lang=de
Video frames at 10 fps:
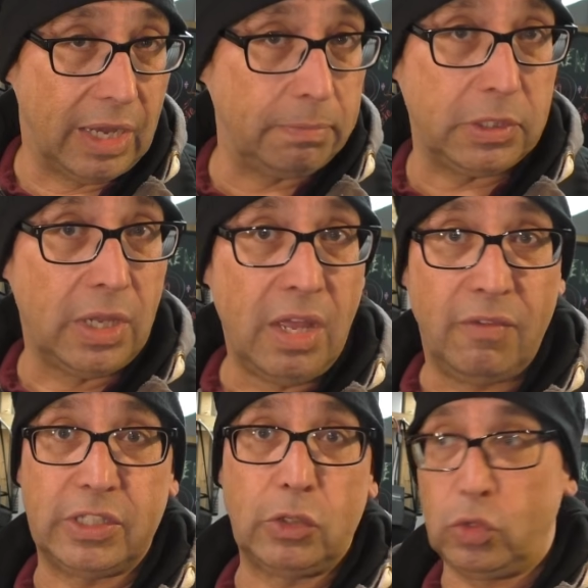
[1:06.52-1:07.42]
habt,
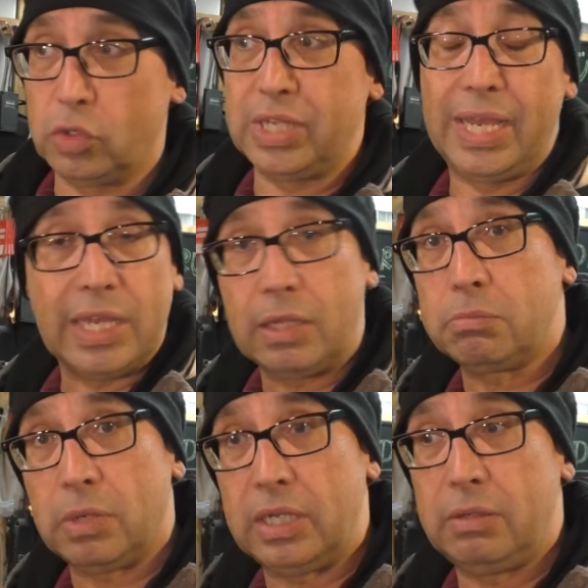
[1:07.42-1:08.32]
was ja durchaus sein
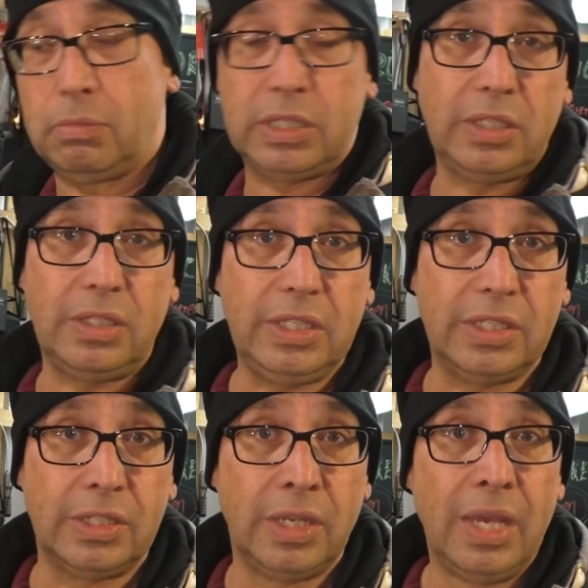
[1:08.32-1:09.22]
kann bei manchen
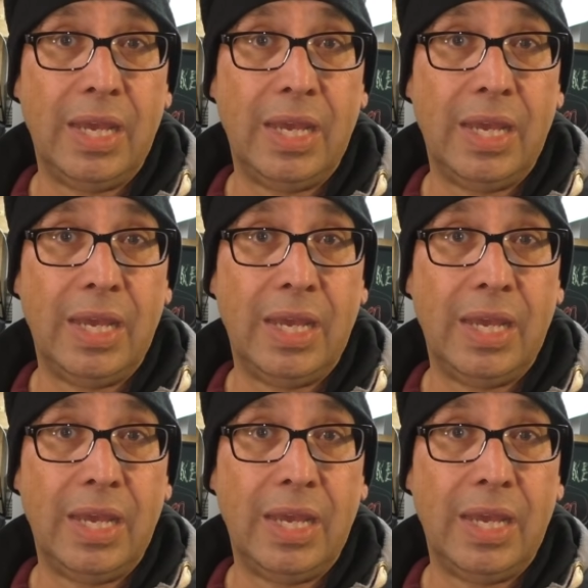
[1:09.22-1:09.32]
Dieseln,